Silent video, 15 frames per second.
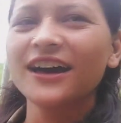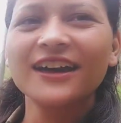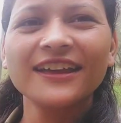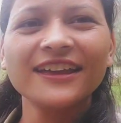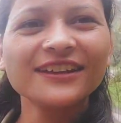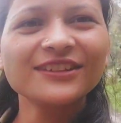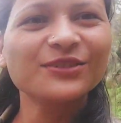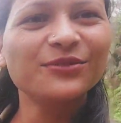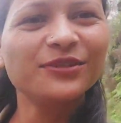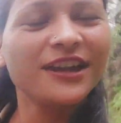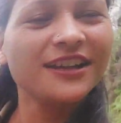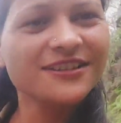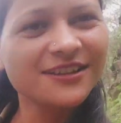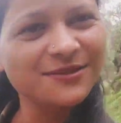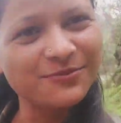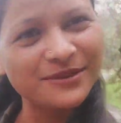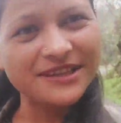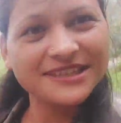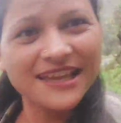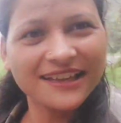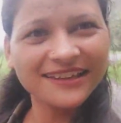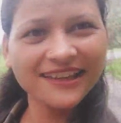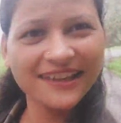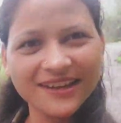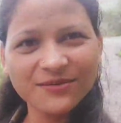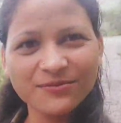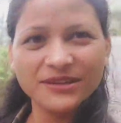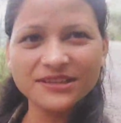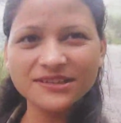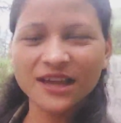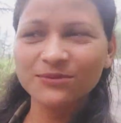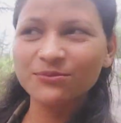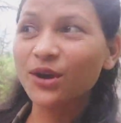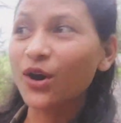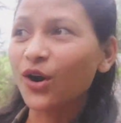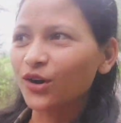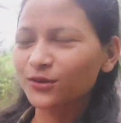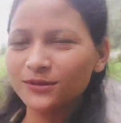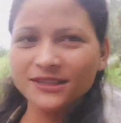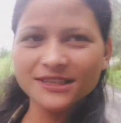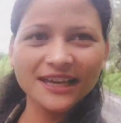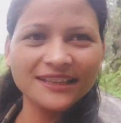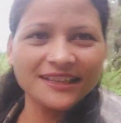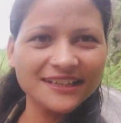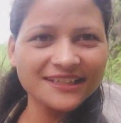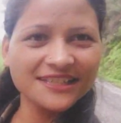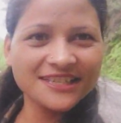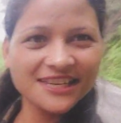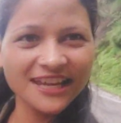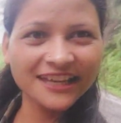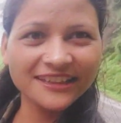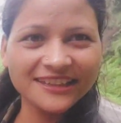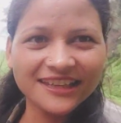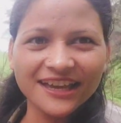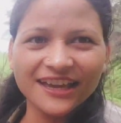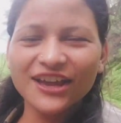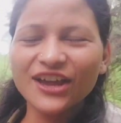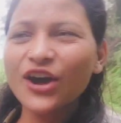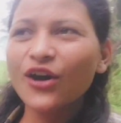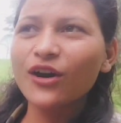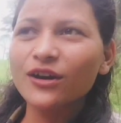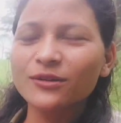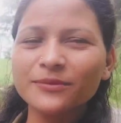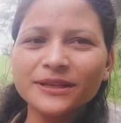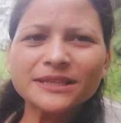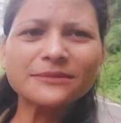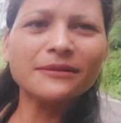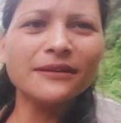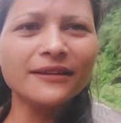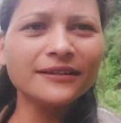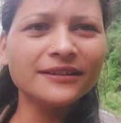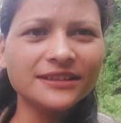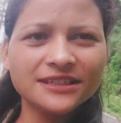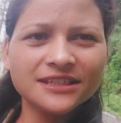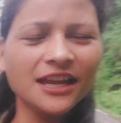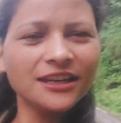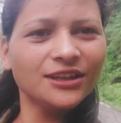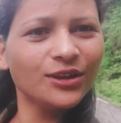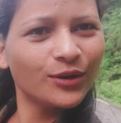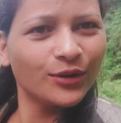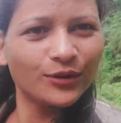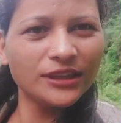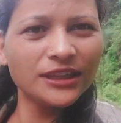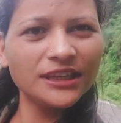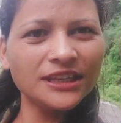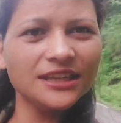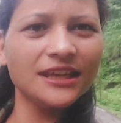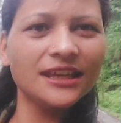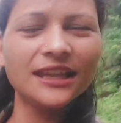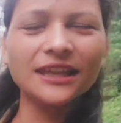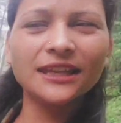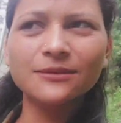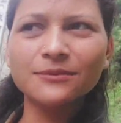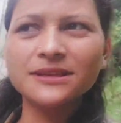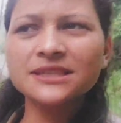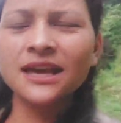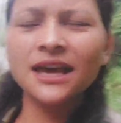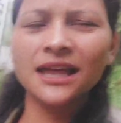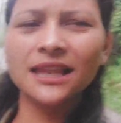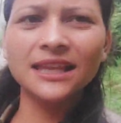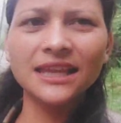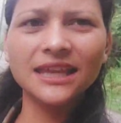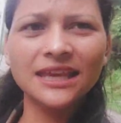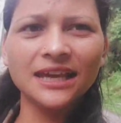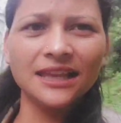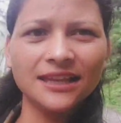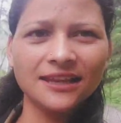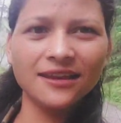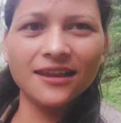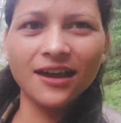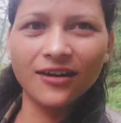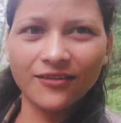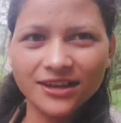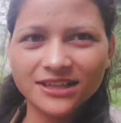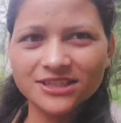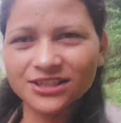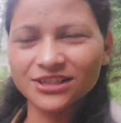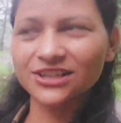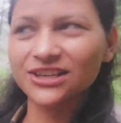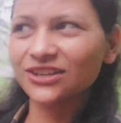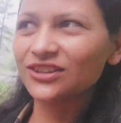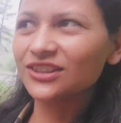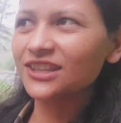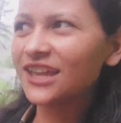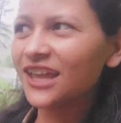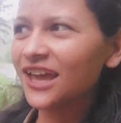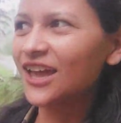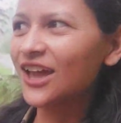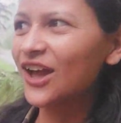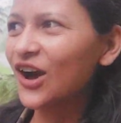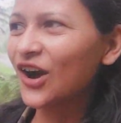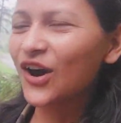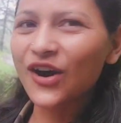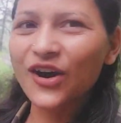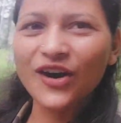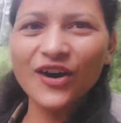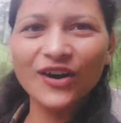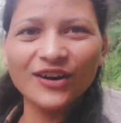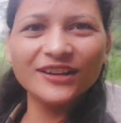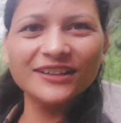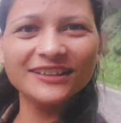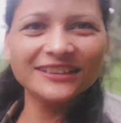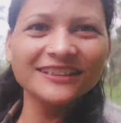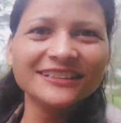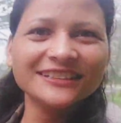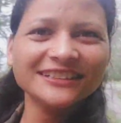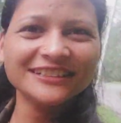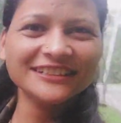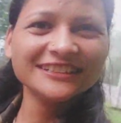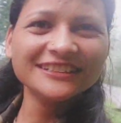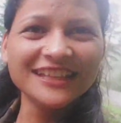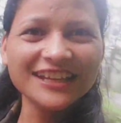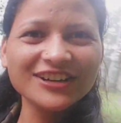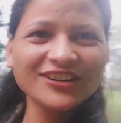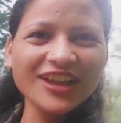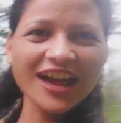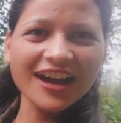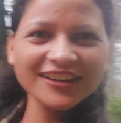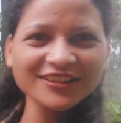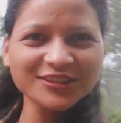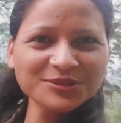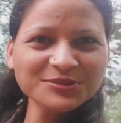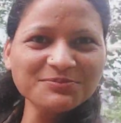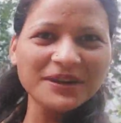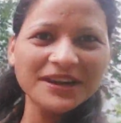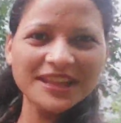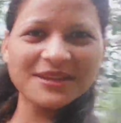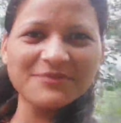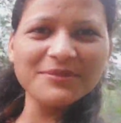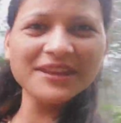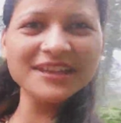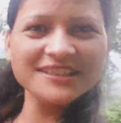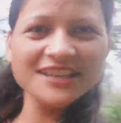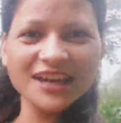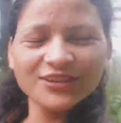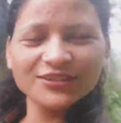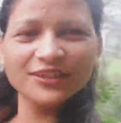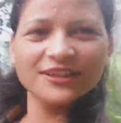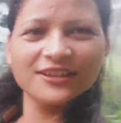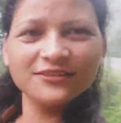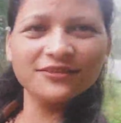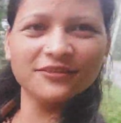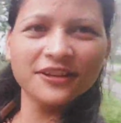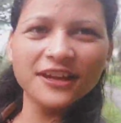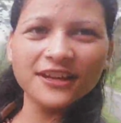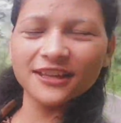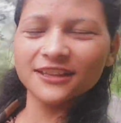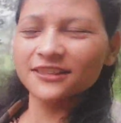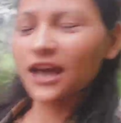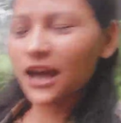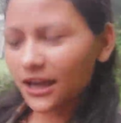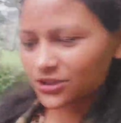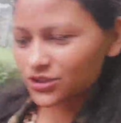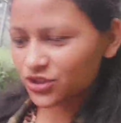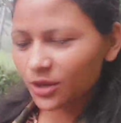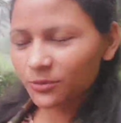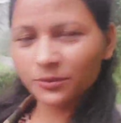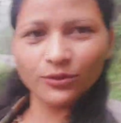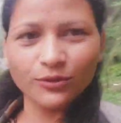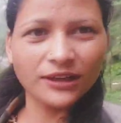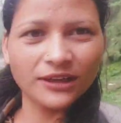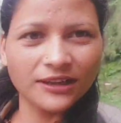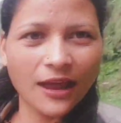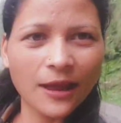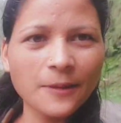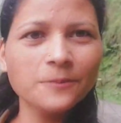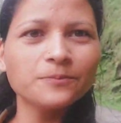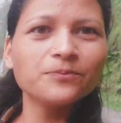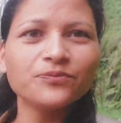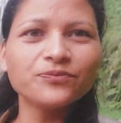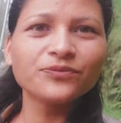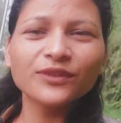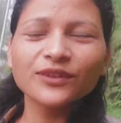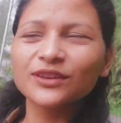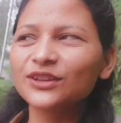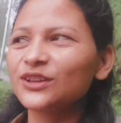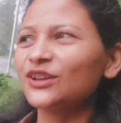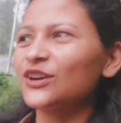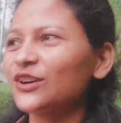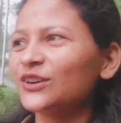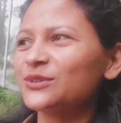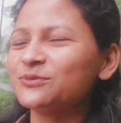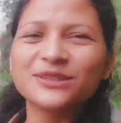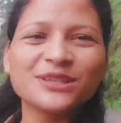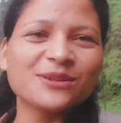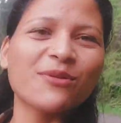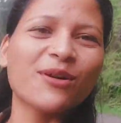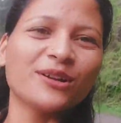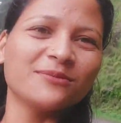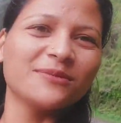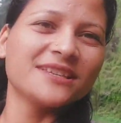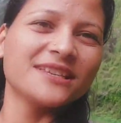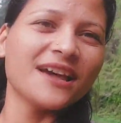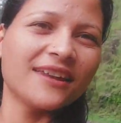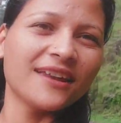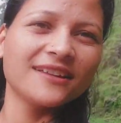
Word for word: एक तो फिर आजकल बरसात है ना बरसात में और भी ज़्यादा अच्छी आती है और बस मतलब ठंड होती नहीं है लेकिन बस हल्की हल्की हवा चल रही होती है और देखो यार धुंध पड़ी है मेरे चारों तरफ कितना अच्छा व्यू लग रहा है मुझे बहुत मज़ा आ रहा है